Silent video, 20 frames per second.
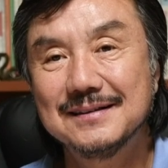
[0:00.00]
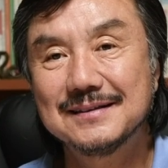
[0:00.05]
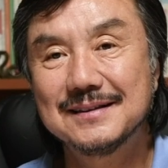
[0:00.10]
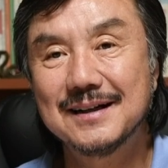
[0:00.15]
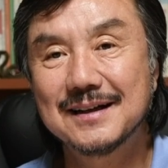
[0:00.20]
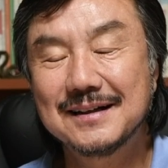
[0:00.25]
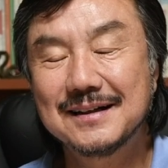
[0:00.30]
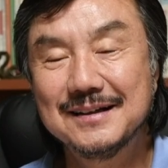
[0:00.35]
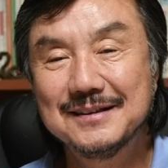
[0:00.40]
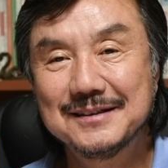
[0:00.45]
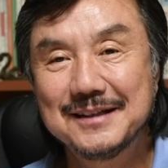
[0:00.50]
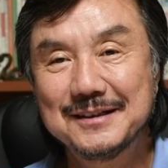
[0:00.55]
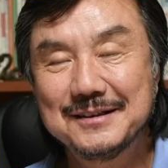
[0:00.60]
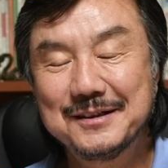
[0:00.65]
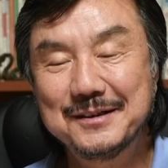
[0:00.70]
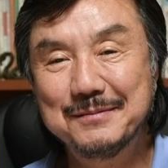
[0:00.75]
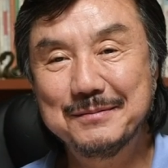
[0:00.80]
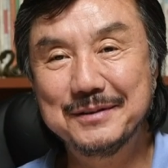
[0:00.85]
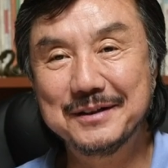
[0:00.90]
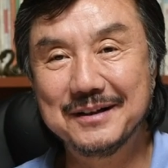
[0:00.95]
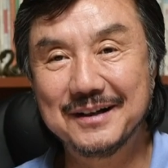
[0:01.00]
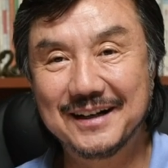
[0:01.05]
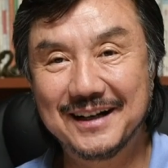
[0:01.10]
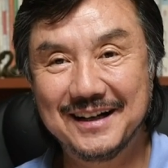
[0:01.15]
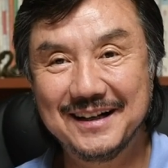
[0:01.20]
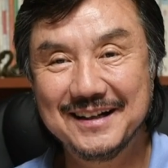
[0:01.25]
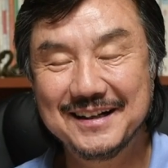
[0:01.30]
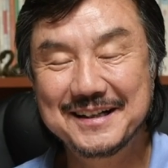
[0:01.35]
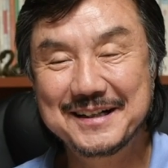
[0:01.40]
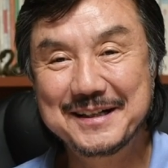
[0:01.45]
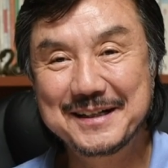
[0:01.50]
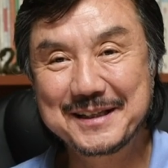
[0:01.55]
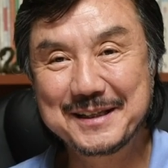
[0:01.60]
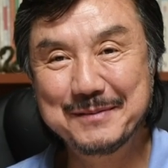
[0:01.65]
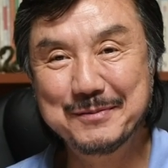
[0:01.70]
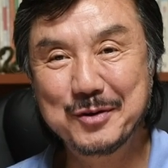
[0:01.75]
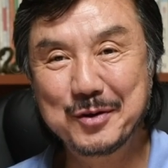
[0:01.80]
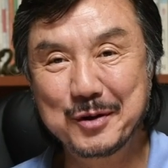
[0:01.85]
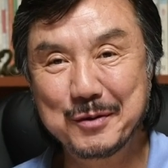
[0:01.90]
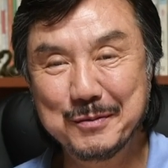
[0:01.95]
착한 사진은 버려라.
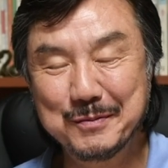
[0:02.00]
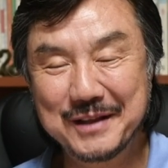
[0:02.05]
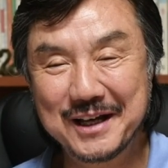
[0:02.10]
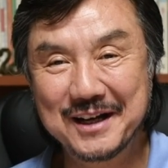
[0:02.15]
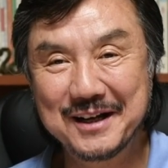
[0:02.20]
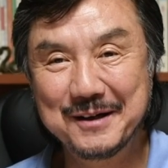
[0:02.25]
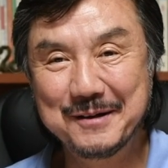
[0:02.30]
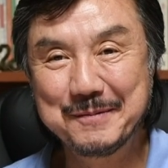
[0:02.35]
김홍입니다.